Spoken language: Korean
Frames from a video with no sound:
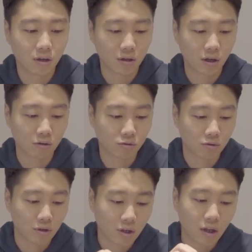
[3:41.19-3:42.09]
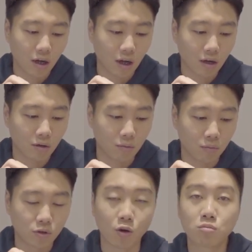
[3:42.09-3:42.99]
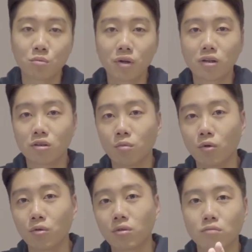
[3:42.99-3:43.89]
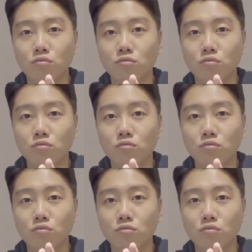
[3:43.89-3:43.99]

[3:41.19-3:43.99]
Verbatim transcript: 그래가지고 아 뭐 정품이라서 뭐